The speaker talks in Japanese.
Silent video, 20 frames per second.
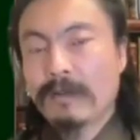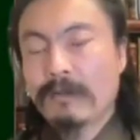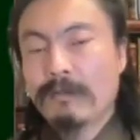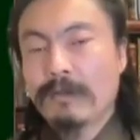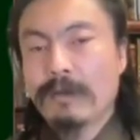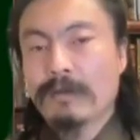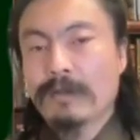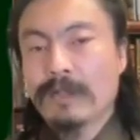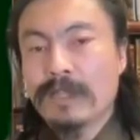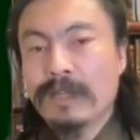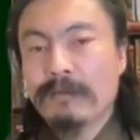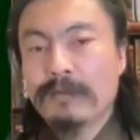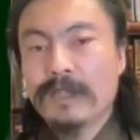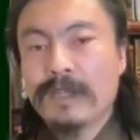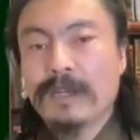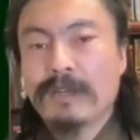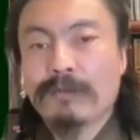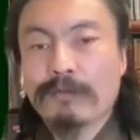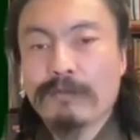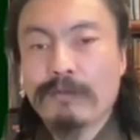まあ、ちなみ
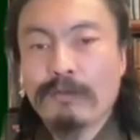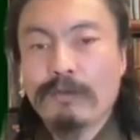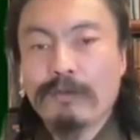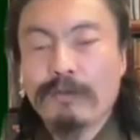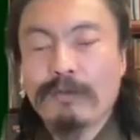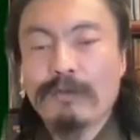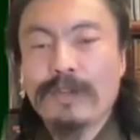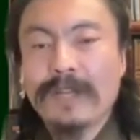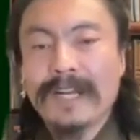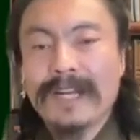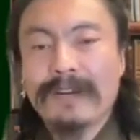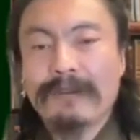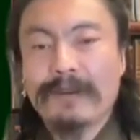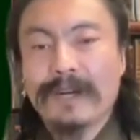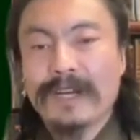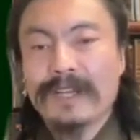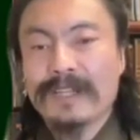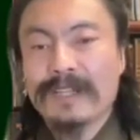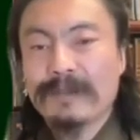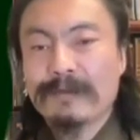にあの心の中
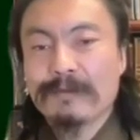は